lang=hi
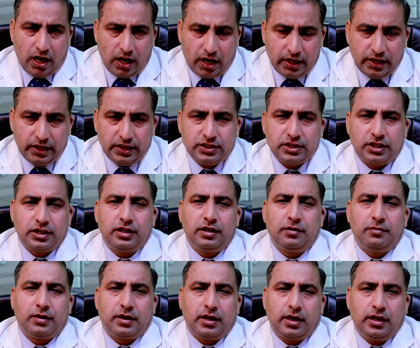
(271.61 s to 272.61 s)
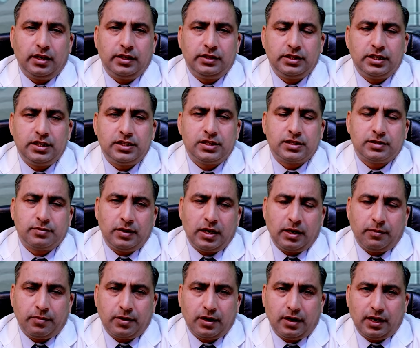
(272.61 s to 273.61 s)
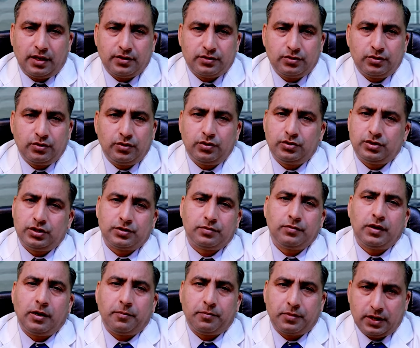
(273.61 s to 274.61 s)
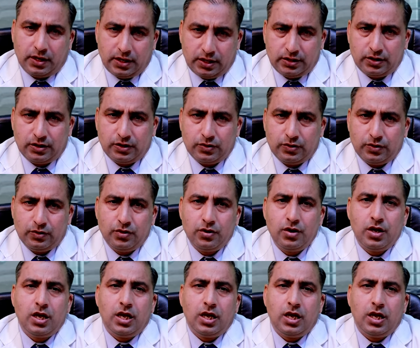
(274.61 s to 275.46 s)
हरी चटनी बना लीजिए जिसमें आपका लहसुन हो जिसमें आपका अदरक हो